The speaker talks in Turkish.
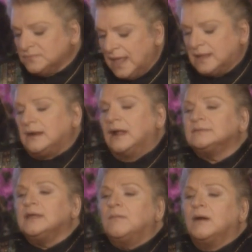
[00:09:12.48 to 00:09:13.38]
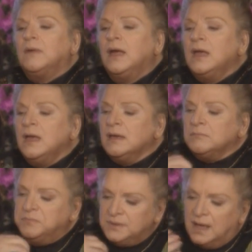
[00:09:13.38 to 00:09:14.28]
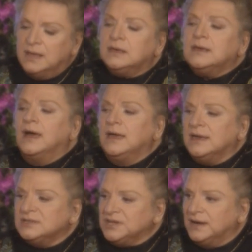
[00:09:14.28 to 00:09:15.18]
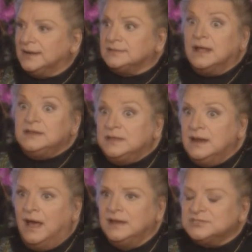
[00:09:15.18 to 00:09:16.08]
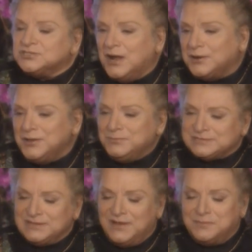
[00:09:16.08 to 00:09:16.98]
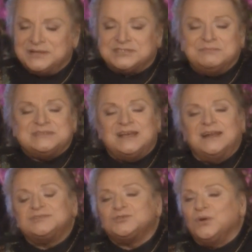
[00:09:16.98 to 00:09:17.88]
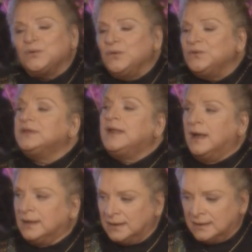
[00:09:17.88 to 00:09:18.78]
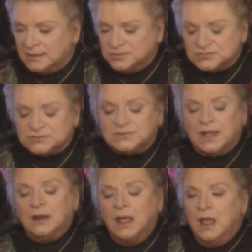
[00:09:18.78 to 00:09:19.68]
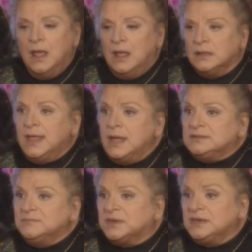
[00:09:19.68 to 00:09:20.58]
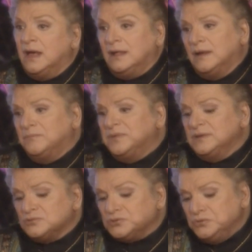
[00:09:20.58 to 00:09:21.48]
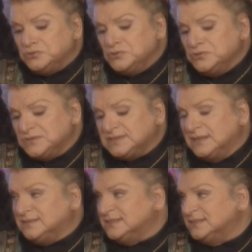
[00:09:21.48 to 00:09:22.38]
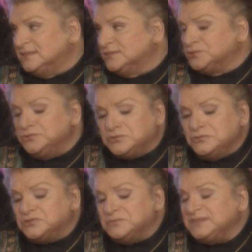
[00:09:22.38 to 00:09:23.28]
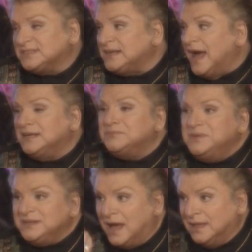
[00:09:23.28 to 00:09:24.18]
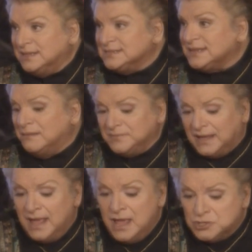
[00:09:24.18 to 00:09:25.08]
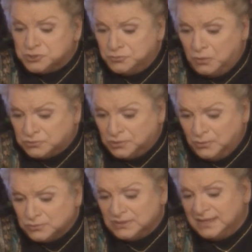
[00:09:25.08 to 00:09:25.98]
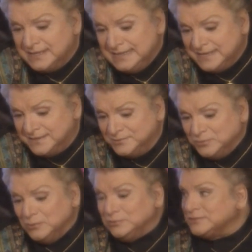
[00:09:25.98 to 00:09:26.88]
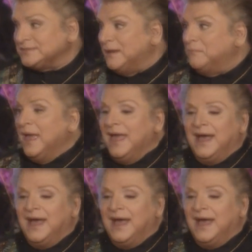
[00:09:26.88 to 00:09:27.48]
Tekrar tamam. Bir ay iki ay geçer aradan yine aynı şarkıyı bu sefer başka bir sanatçı okuyor yine Ankara Radyosu'nda. Derdim ki ya Rabbim şu üçüncü satırı, şu üçüncü mısra bir anlasam da şu nokta noktaların yerini doldursam.